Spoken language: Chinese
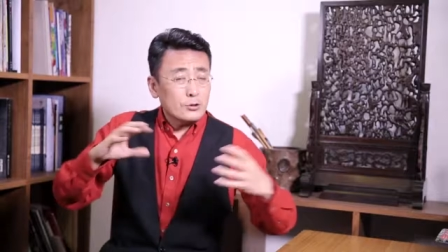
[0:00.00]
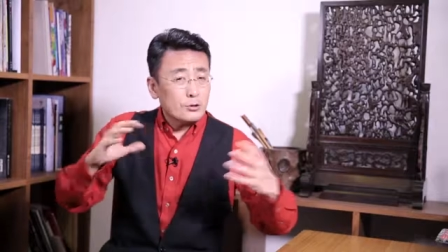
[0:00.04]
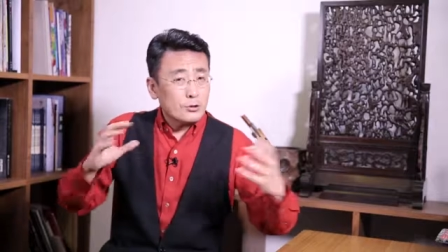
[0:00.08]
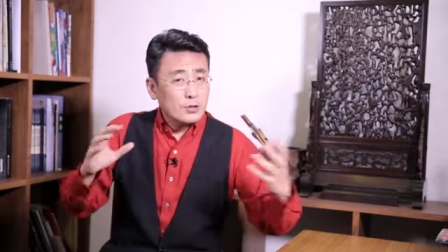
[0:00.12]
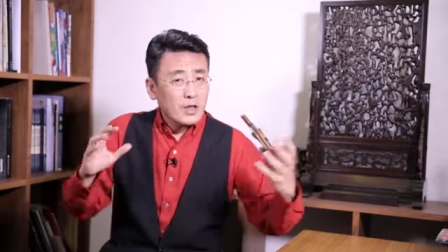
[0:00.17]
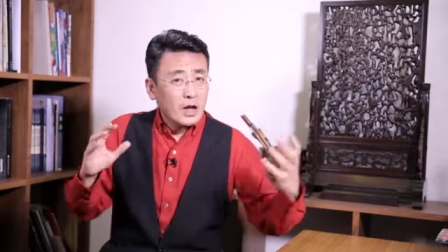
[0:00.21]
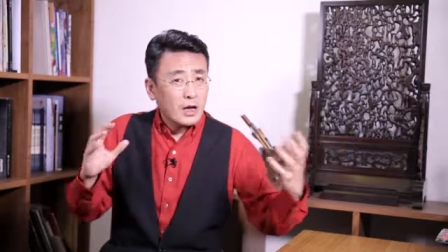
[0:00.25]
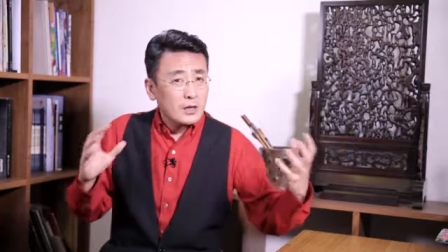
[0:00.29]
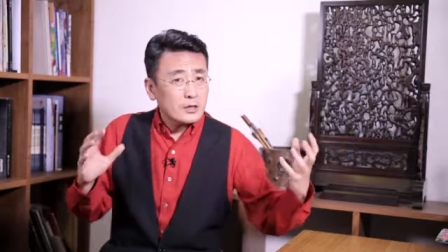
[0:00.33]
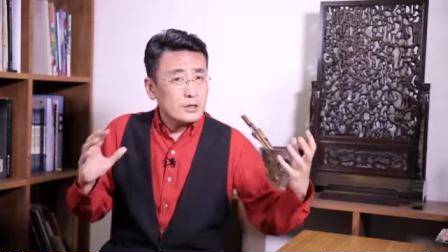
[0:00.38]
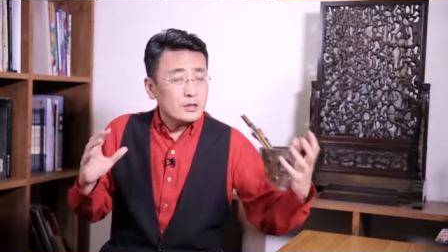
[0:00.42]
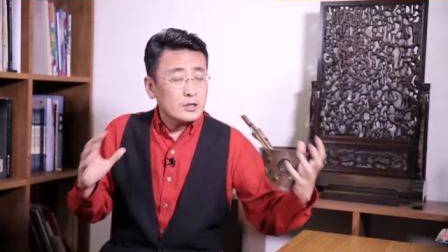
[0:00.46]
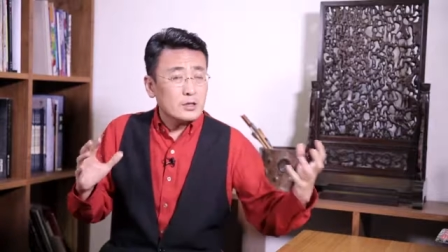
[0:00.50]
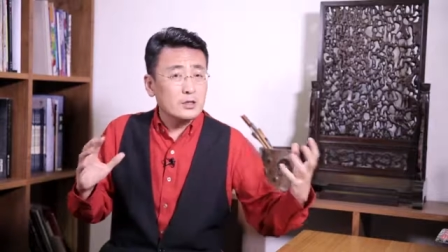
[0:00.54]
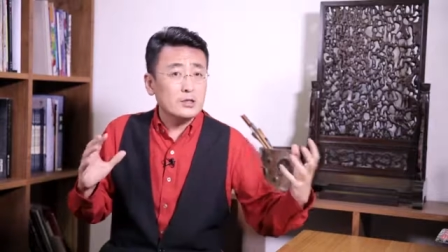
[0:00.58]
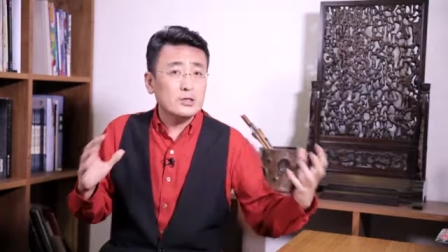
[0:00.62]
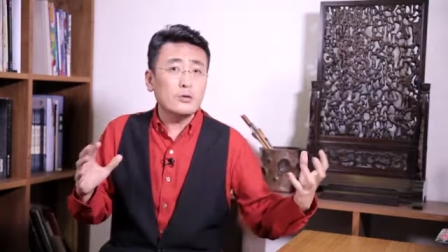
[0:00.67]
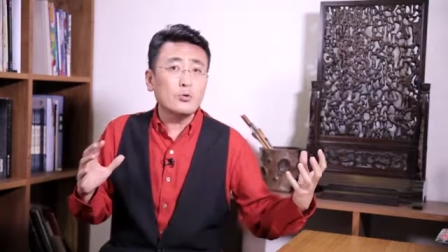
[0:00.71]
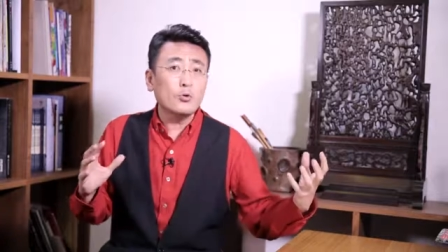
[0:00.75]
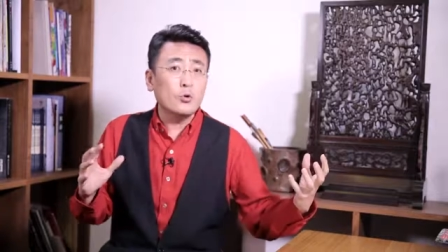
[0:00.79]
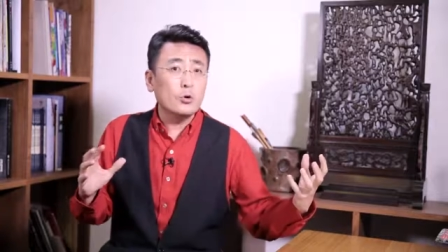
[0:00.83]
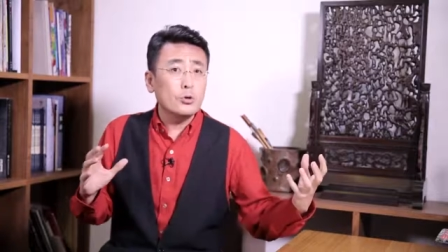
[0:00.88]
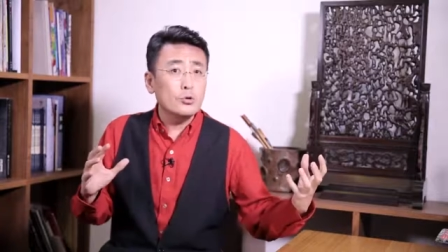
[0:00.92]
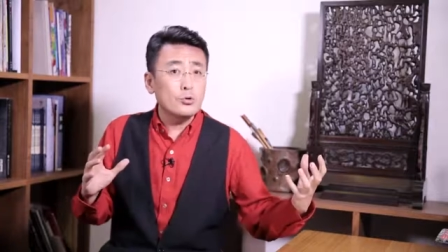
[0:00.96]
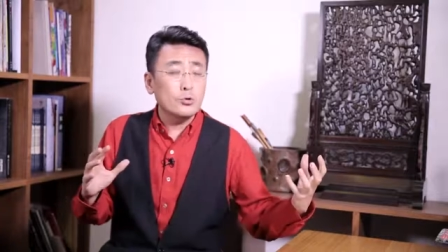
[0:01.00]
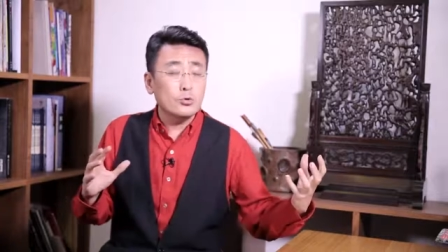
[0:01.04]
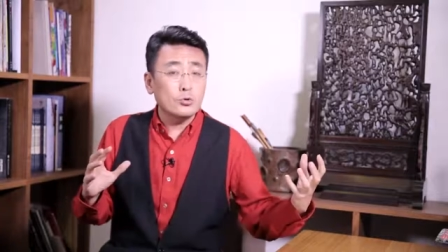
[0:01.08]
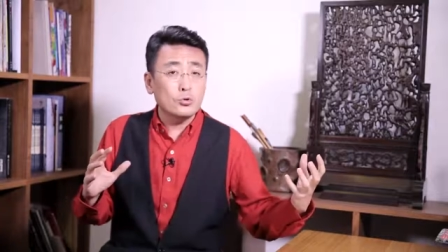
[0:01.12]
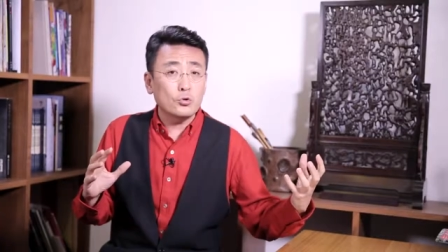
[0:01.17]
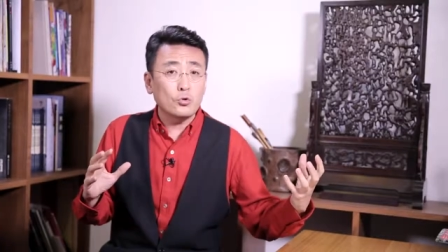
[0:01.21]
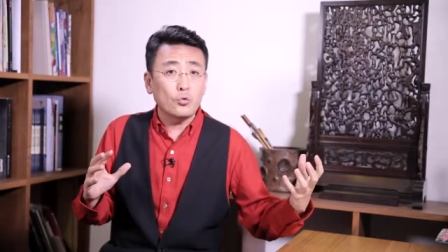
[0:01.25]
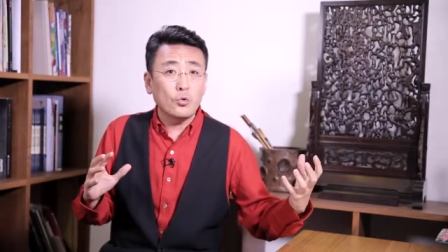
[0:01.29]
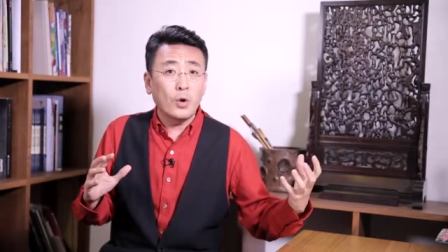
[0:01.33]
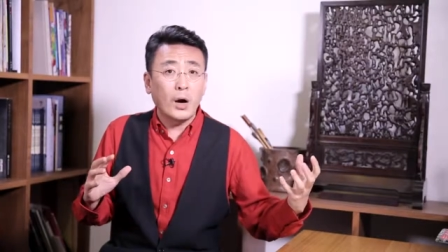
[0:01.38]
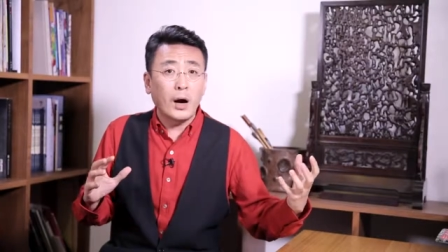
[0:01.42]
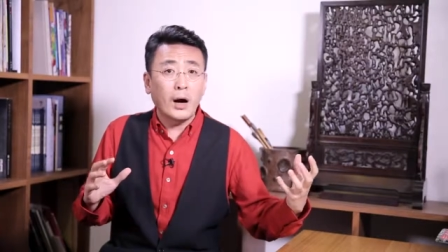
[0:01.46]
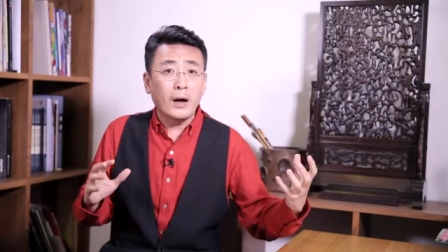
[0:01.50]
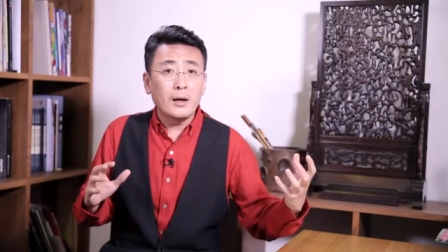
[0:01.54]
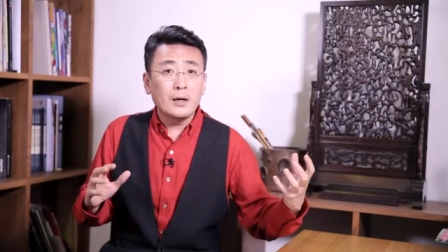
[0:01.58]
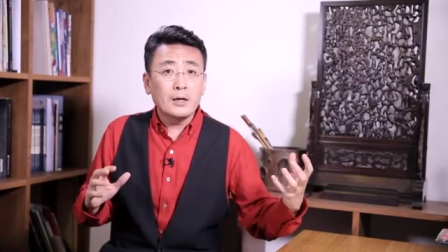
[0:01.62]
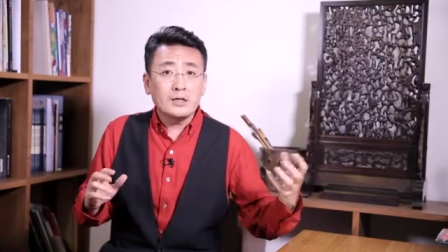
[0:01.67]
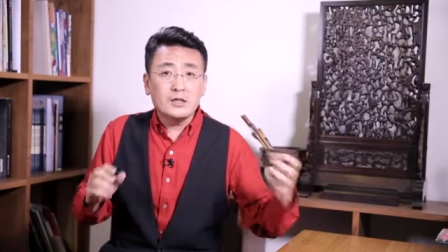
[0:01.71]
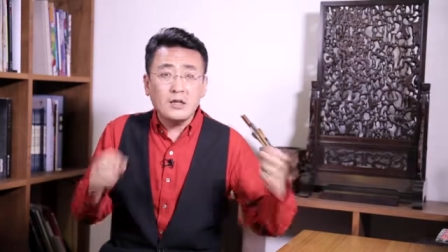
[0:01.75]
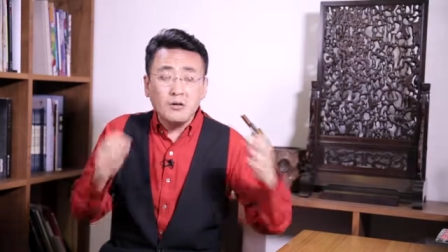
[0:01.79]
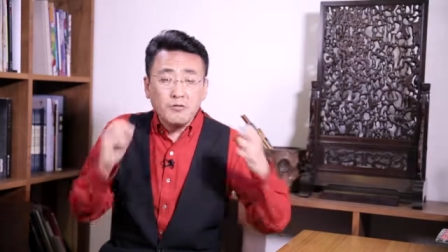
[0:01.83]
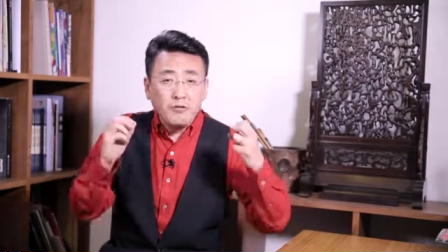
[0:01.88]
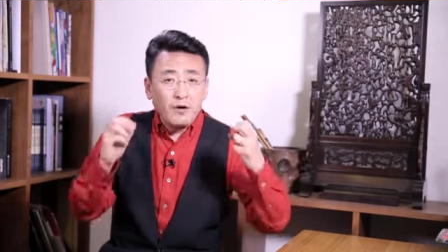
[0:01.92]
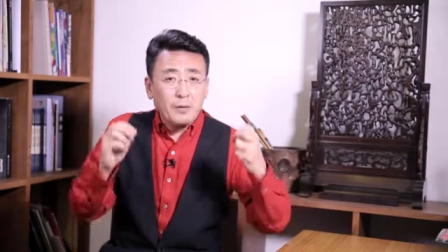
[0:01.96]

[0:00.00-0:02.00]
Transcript: 就她的这个生活用度啊，这